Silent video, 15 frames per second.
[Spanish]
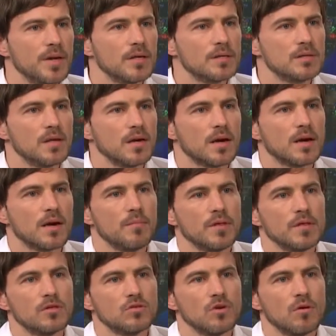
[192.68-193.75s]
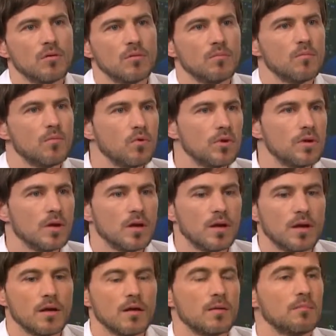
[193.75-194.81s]
experiencias realmente son muy
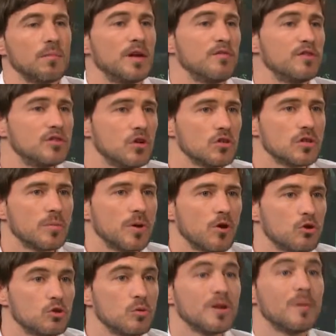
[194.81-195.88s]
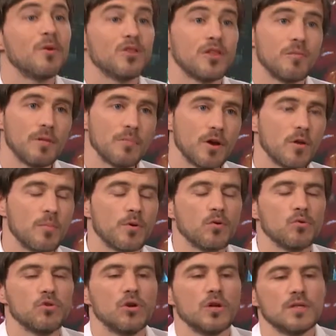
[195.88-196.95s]
eh, beneficiosas para los consumidores, pero también para los
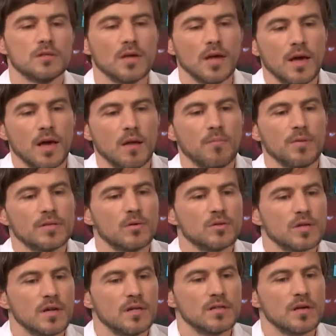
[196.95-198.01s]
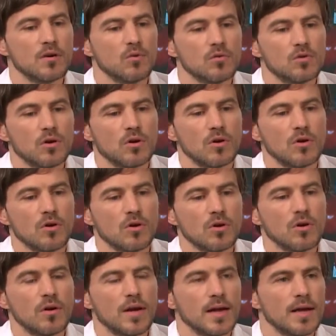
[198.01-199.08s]
productores, empezamos a analizar junto
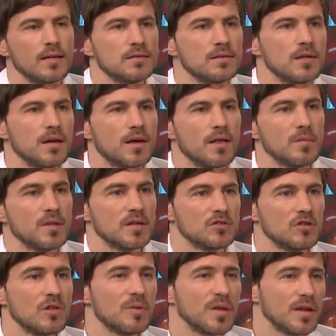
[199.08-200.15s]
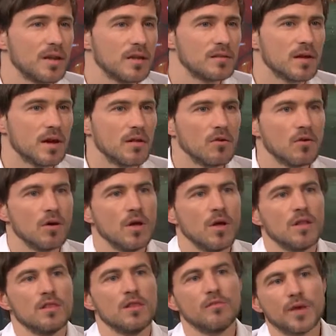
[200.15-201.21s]
con, la Agencia de Administración de Bienes del Estado
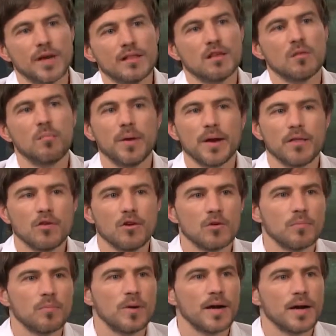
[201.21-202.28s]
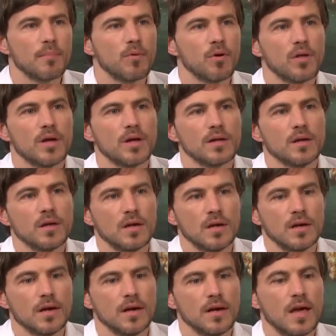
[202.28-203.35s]
diferentes predios para poder
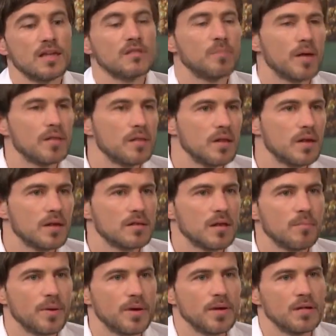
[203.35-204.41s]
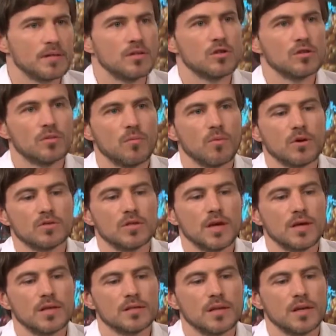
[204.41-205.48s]
eh, expandir esta experiencia. Entonces, en Buenos
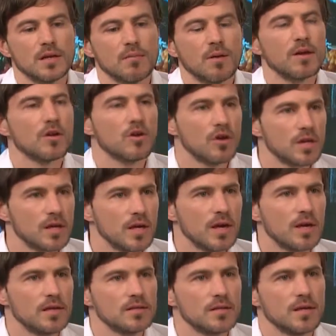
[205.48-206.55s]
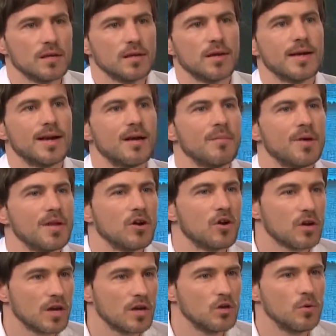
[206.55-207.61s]
Aires, en el barrio de Colegiales, en Kramer y
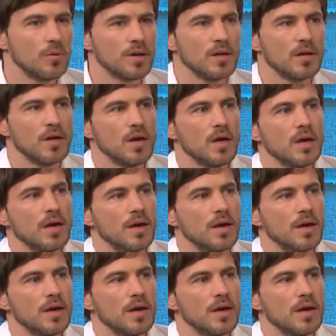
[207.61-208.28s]
Jorge Newbery,